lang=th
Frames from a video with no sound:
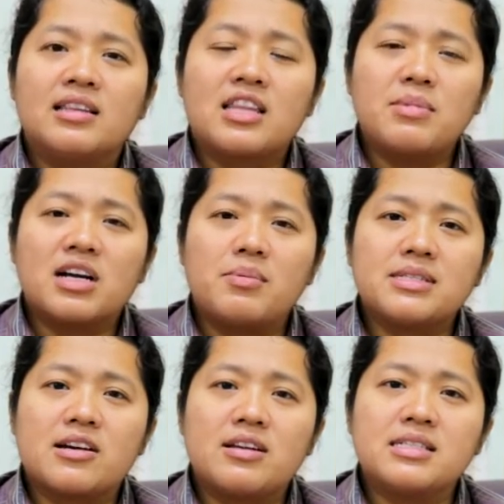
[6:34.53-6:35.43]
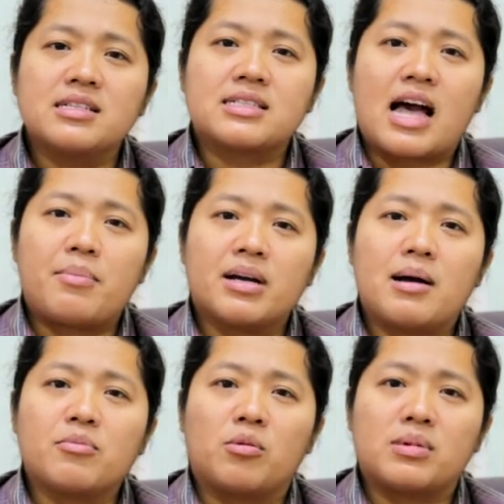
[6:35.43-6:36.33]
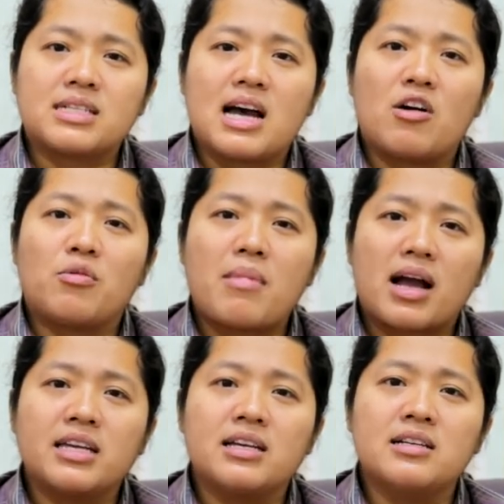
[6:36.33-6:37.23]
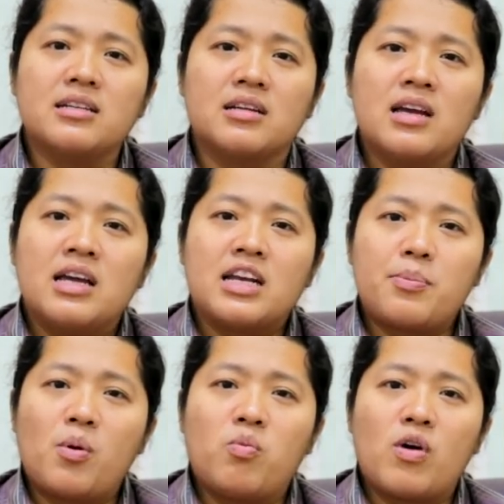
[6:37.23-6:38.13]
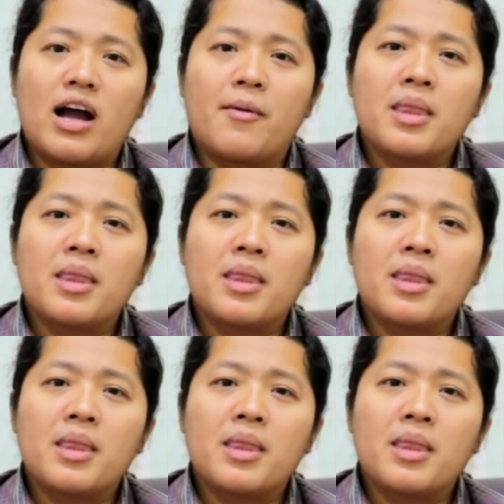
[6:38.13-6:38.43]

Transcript: แต่เมื่อข้าพเจ้าได้ศึกษาพระคำของพระเจ้ามากยิ่งขึ้น ได้พบว่า